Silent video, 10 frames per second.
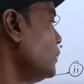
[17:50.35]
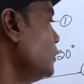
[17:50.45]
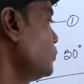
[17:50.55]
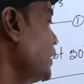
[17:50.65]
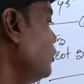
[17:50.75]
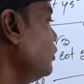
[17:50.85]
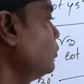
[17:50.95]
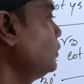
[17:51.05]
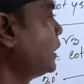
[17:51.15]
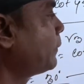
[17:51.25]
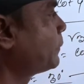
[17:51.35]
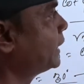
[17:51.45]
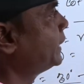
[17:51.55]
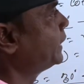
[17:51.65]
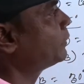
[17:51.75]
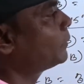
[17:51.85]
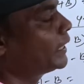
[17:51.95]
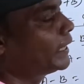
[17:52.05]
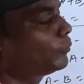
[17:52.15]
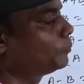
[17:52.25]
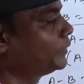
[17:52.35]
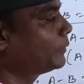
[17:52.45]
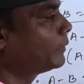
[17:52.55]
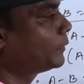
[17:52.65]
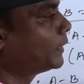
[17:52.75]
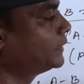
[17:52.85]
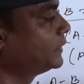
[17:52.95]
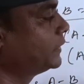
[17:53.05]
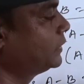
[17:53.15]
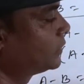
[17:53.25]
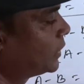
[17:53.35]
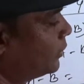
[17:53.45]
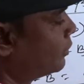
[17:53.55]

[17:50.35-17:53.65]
এখন আমরা এ এর মান এবং বি এর মান পাইছি তাহলে এখন আমরা